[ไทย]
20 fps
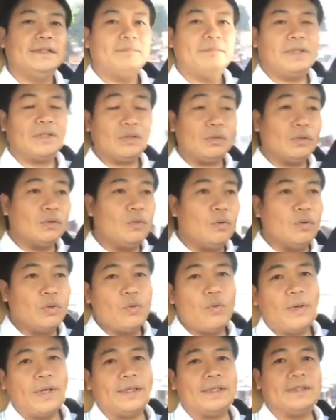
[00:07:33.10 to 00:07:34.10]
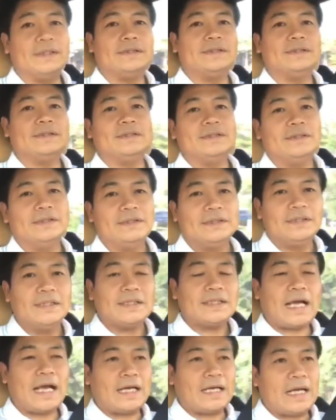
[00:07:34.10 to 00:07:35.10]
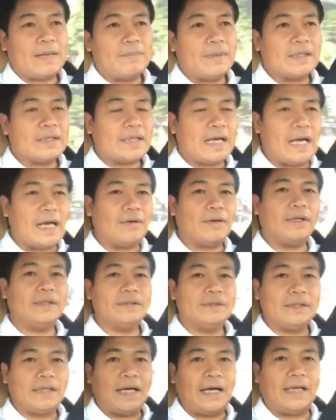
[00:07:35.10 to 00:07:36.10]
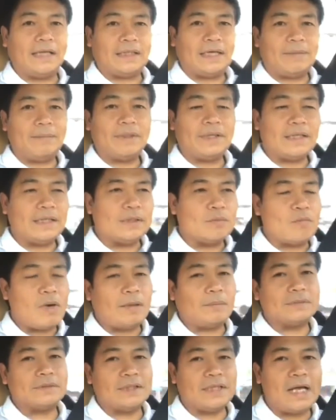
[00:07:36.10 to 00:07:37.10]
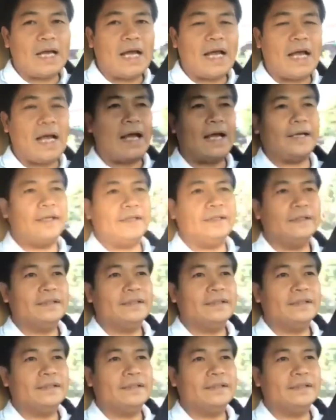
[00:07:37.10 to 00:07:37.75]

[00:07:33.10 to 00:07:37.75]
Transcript: มันต้องดูด้วยการกระทำดังกล่าวนั้นอาจทำให้เกิดความเสียหาย